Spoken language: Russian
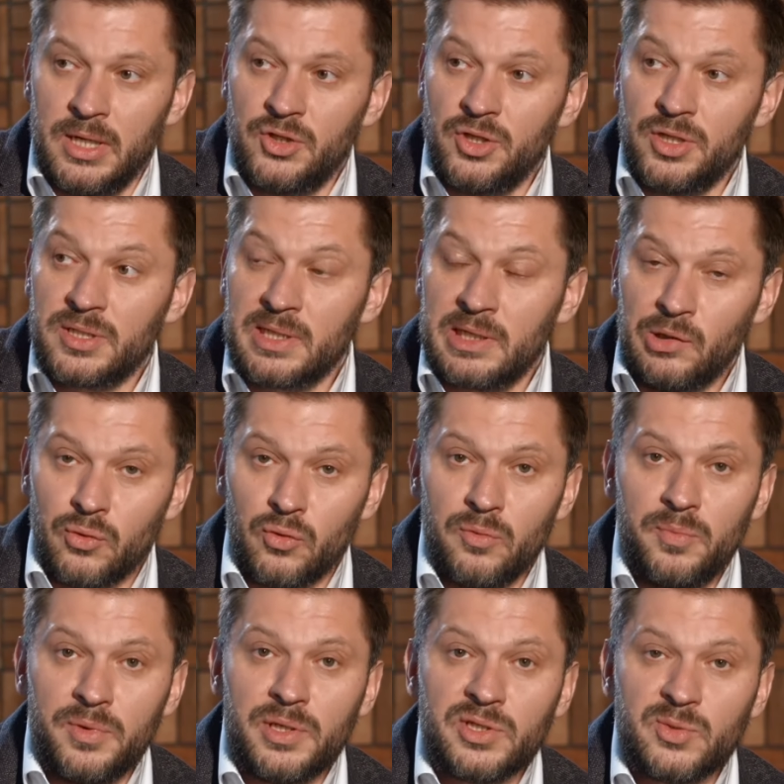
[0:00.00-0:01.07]
через которую
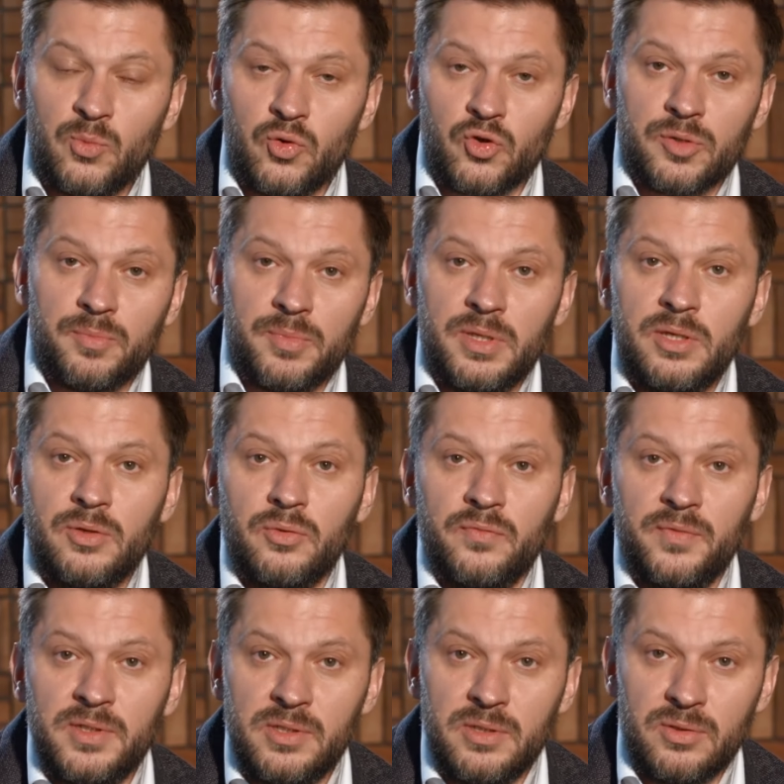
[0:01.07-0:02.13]
мы не сможем не
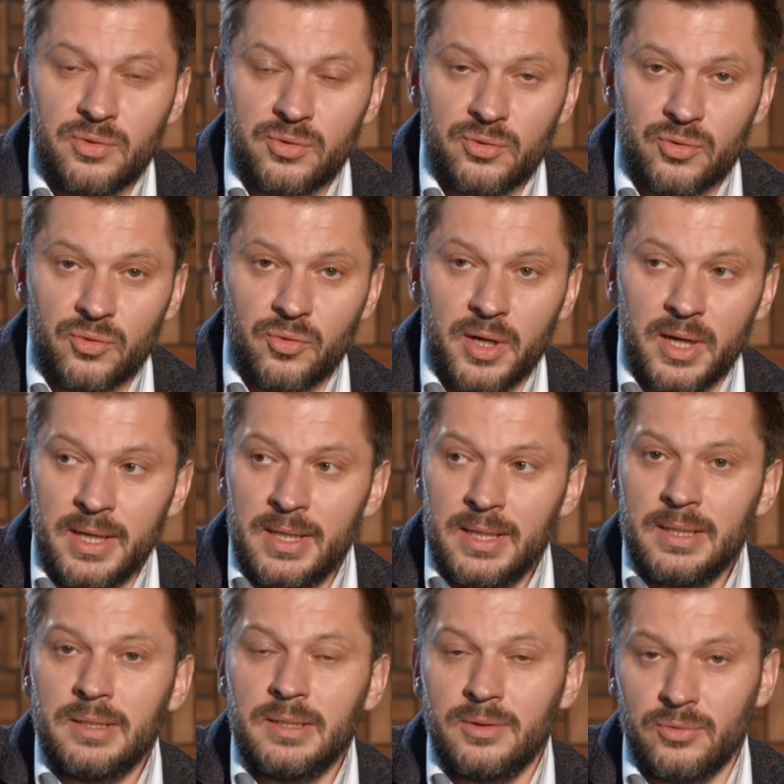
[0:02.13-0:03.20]
увидеть друг друга,
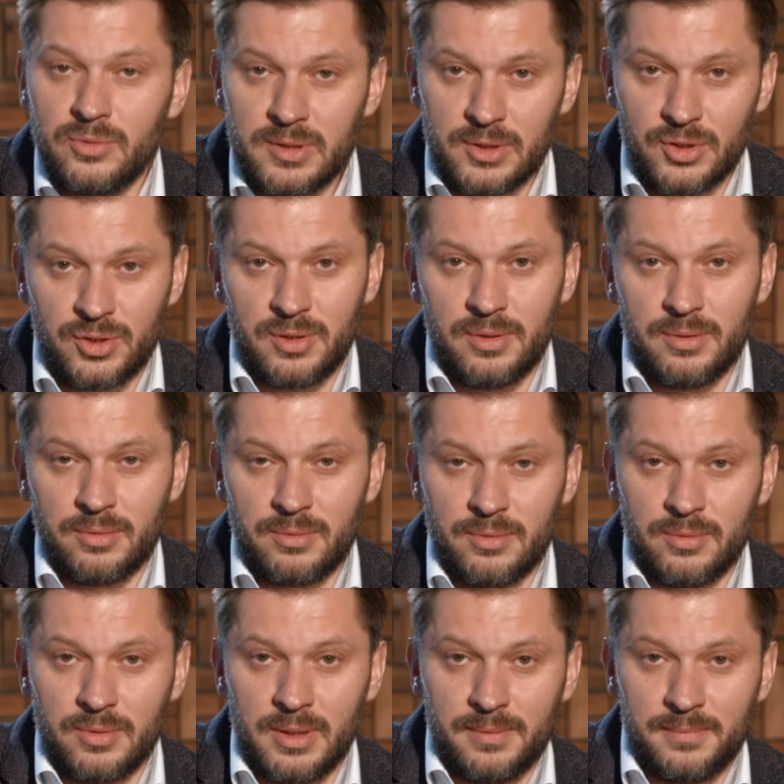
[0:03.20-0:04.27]
не услышать друг
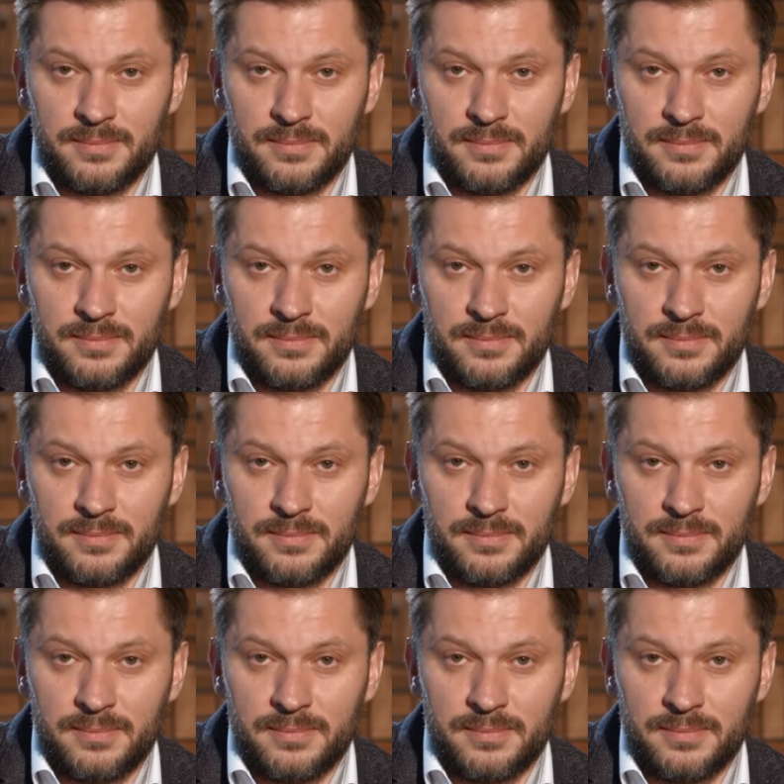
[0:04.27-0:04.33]
друга.